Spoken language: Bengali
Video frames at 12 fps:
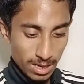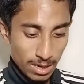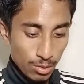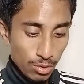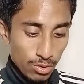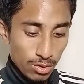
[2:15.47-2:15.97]
এক
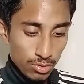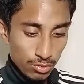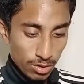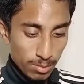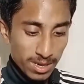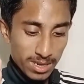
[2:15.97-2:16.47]
লগ্র
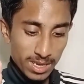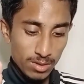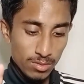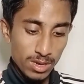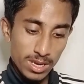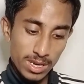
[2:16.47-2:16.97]
ছয়বার ট্রাই
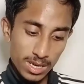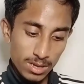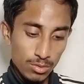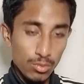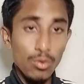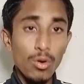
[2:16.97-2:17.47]
করলে এটা
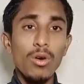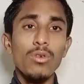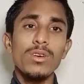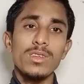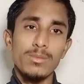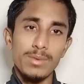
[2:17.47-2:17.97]
কিন্তু লক
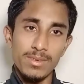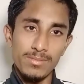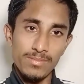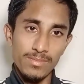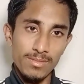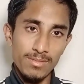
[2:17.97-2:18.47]
হয়ে যাবে
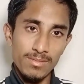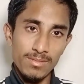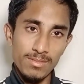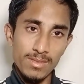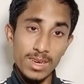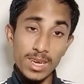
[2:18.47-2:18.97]

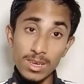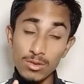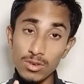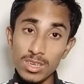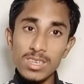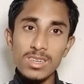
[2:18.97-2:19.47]
এটা
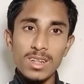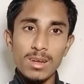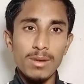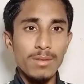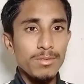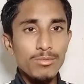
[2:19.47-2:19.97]
কিন্তু নিশ্চিত
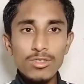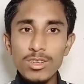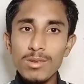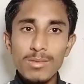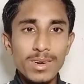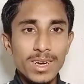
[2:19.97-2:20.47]
থাকবেন আপনি
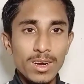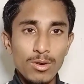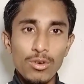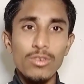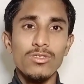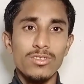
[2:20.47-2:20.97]
বুঝতেই পারবেন না এটা
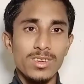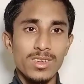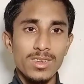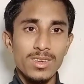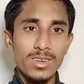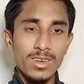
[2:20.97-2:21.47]
লক হয়েছে
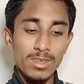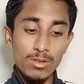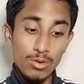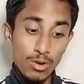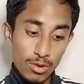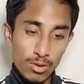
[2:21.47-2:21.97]

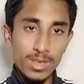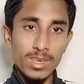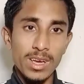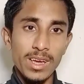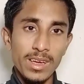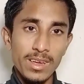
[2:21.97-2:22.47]
কিন্তু লক হয়ে
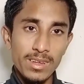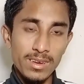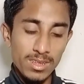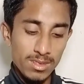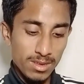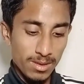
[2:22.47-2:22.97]
যায়
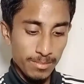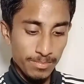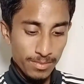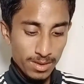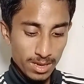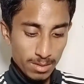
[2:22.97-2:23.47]
ঠিক আছে
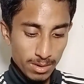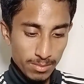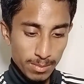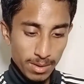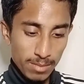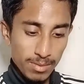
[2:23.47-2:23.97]

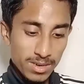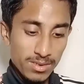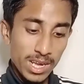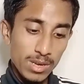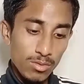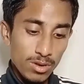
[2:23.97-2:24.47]
এভাবে বারবার
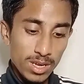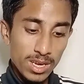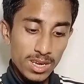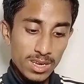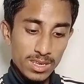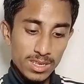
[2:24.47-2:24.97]
ট্রাই করলে
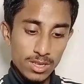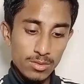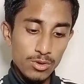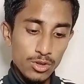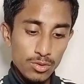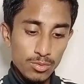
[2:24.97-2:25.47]
যে
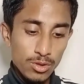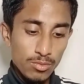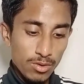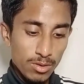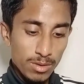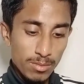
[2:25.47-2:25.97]
পরিচয়পত্র
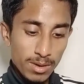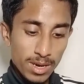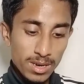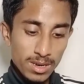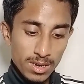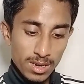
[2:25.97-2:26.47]
ফর্ম নাম্বার